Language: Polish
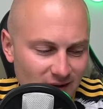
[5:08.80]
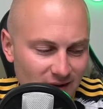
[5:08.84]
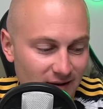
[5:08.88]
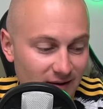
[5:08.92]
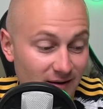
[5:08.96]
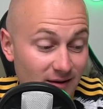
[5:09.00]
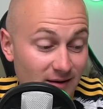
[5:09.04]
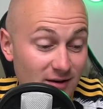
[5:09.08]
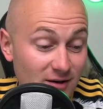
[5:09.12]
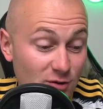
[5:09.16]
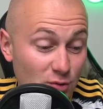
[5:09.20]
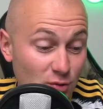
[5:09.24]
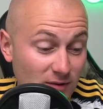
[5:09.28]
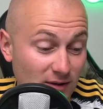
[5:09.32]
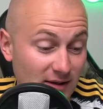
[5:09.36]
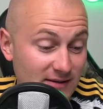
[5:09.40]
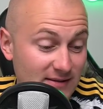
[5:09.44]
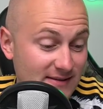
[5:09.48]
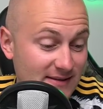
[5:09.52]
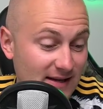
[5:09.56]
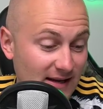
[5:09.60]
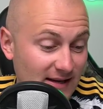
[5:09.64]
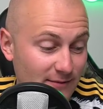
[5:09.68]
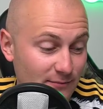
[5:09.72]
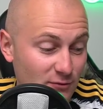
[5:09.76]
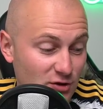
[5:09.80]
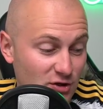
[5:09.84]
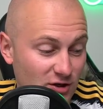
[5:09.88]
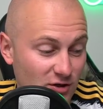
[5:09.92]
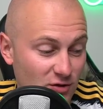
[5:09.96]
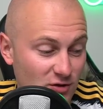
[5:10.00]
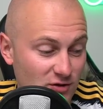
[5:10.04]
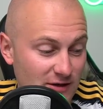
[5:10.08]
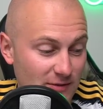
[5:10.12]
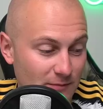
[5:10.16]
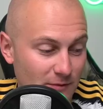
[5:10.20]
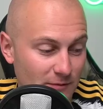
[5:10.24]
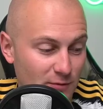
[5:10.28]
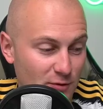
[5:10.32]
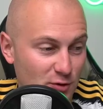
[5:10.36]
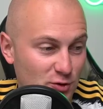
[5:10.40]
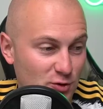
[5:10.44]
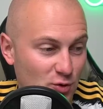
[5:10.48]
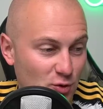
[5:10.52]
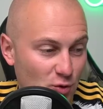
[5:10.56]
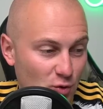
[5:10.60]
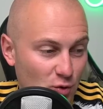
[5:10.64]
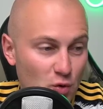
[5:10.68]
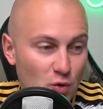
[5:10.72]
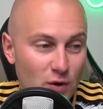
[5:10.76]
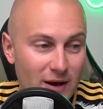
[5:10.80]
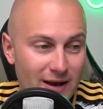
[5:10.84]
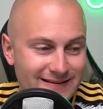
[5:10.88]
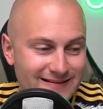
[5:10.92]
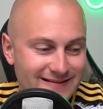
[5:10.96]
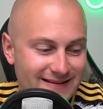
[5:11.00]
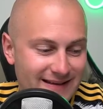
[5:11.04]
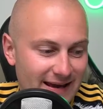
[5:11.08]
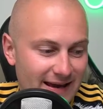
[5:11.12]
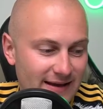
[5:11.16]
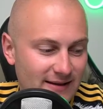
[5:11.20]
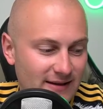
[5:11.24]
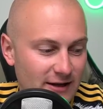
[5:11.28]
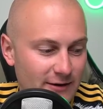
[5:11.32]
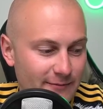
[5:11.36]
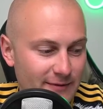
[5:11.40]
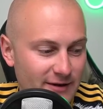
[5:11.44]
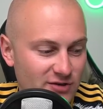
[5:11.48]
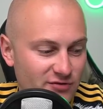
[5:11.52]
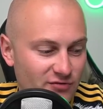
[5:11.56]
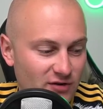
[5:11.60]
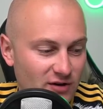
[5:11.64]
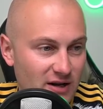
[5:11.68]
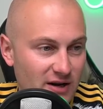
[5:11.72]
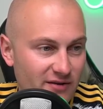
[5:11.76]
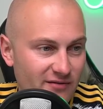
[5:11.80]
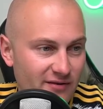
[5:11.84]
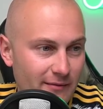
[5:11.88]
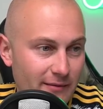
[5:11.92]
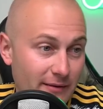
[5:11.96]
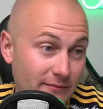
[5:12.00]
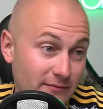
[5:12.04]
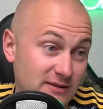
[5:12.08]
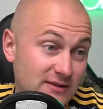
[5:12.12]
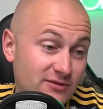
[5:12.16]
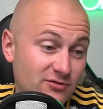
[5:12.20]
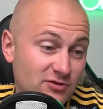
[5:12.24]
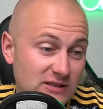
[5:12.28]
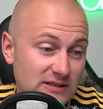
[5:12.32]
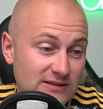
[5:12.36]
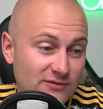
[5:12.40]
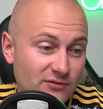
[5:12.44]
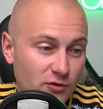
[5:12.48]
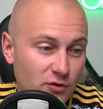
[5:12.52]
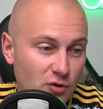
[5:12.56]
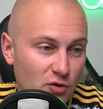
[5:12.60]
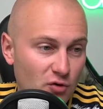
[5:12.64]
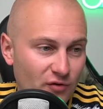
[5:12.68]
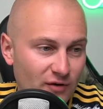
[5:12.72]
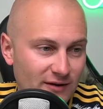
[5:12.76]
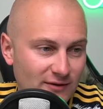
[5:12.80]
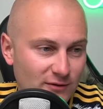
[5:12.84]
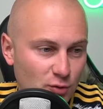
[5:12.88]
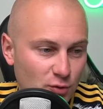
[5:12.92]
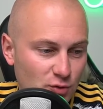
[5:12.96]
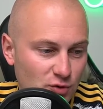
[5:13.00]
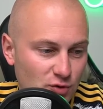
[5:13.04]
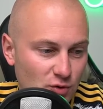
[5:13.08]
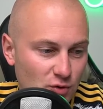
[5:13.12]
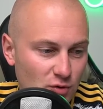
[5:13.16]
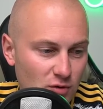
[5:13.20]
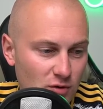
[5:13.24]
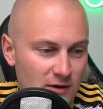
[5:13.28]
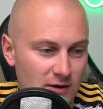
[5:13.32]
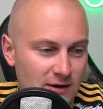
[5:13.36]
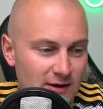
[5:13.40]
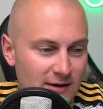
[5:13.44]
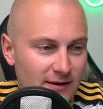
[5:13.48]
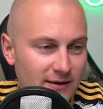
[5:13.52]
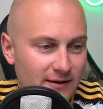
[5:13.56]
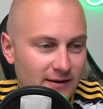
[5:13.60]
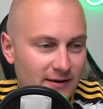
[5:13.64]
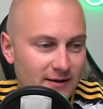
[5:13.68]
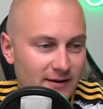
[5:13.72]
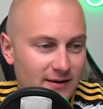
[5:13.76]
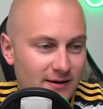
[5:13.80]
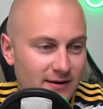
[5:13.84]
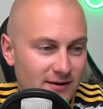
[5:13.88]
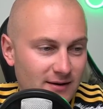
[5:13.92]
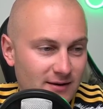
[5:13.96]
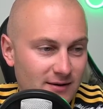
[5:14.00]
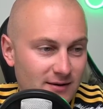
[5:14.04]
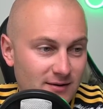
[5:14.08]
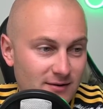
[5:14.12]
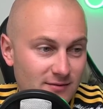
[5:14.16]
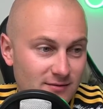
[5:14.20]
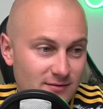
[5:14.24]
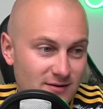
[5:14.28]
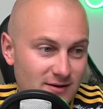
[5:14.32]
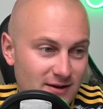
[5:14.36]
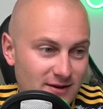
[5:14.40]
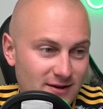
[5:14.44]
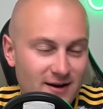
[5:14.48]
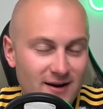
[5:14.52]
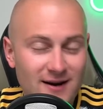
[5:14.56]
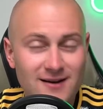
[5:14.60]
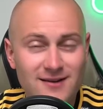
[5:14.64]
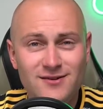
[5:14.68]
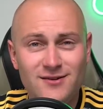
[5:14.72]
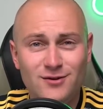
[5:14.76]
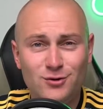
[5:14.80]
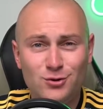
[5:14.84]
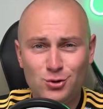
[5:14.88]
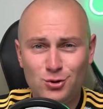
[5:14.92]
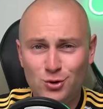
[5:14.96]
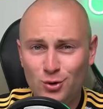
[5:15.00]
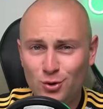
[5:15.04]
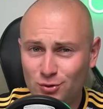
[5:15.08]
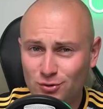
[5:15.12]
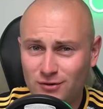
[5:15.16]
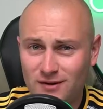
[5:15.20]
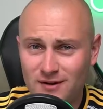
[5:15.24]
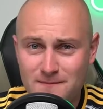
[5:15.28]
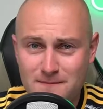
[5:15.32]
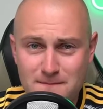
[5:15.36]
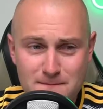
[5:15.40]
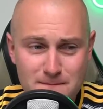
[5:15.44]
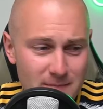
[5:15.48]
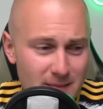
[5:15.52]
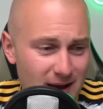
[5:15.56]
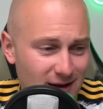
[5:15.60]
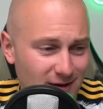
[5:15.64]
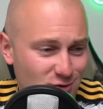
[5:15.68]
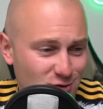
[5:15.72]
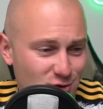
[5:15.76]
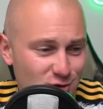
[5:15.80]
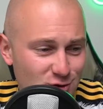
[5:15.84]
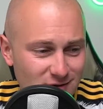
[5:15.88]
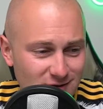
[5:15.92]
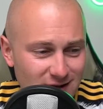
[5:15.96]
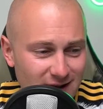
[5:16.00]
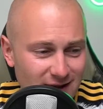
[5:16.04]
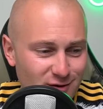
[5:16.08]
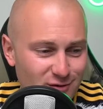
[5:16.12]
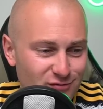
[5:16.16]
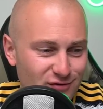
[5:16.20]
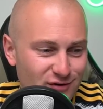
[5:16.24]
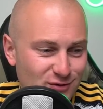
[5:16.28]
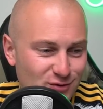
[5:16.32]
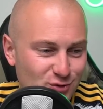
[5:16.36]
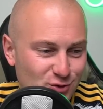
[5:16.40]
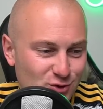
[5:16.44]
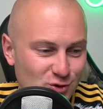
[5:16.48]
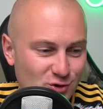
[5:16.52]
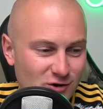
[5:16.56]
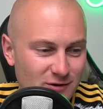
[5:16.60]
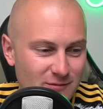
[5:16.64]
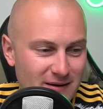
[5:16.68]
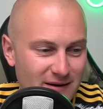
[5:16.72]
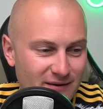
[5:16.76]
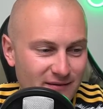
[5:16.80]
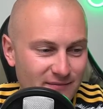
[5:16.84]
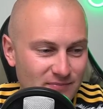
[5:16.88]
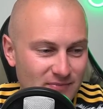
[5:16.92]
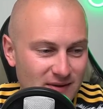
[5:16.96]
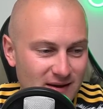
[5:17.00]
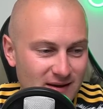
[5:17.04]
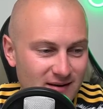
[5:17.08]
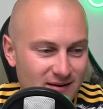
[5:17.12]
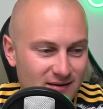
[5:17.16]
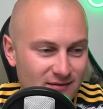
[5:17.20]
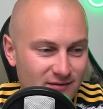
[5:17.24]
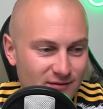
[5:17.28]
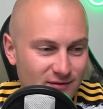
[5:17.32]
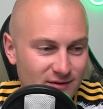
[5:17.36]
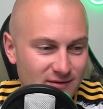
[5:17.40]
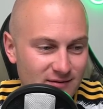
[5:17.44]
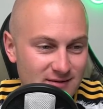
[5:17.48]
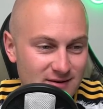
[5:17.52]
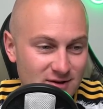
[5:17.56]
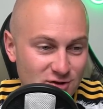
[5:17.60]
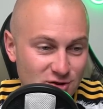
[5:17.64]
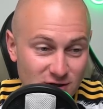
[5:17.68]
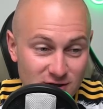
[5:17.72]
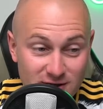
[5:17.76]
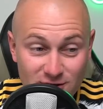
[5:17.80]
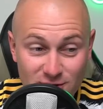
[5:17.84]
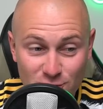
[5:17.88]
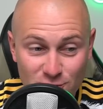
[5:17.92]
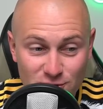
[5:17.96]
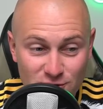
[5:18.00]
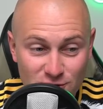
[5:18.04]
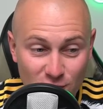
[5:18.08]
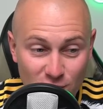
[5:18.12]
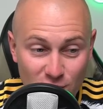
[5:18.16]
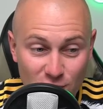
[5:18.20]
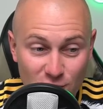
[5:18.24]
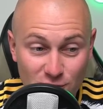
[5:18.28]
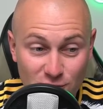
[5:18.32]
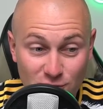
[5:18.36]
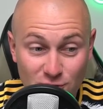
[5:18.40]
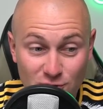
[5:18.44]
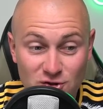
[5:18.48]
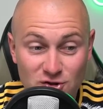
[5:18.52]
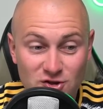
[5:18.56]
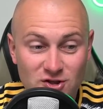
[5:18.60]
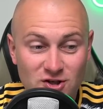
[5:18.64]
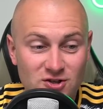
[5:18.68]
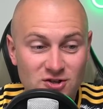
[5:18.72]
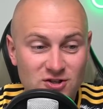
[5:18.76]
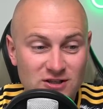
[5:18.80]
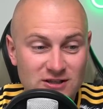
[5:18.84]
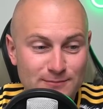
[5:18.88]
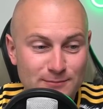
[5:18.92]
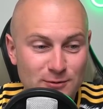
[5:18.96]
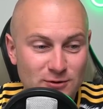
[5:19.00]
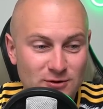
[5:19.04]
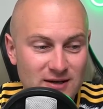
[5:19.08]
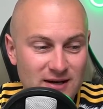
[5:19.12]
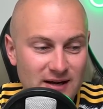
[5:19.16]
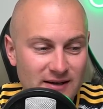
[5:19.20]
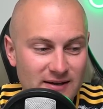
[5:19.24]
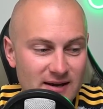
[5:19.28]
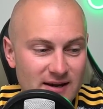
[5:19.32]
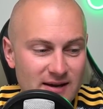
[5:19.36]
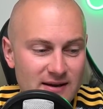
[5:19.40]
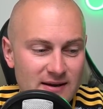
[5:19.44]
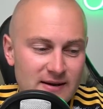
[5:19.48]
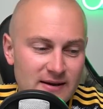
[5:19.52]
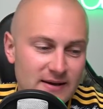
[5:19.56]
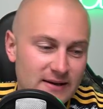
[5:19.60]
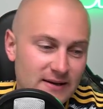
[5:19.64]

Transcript: E, I tutaj zdaniem Grzegorza po prostu USG ten mecz wygrywa. Mamy zwycięstwo Juventusu. E, generalnie trudny mecz dla Juventusu chyba, e, jeżeli chodzi o, o to dzisiejsze spotkanie.